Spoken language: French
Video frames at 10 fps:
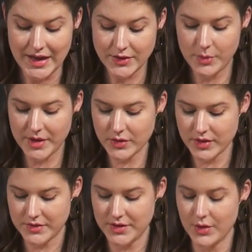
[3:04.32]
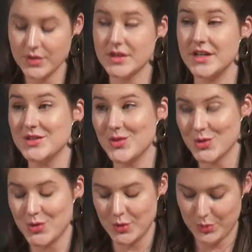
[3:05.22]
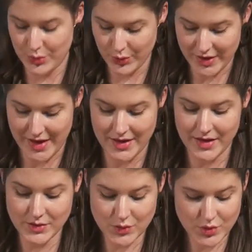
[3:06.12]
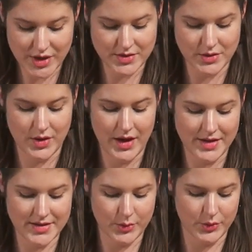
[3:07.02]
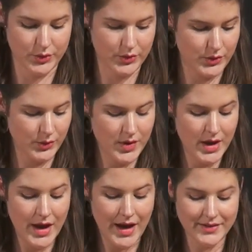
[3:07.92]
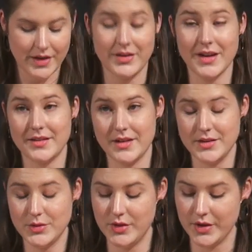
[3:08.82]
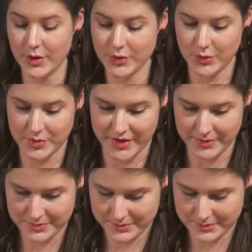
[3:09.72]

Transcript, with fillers: et de mettre en évidence les enjeux pluriels sous-jacents à sa construction à travers l'analyse du décor sculpté.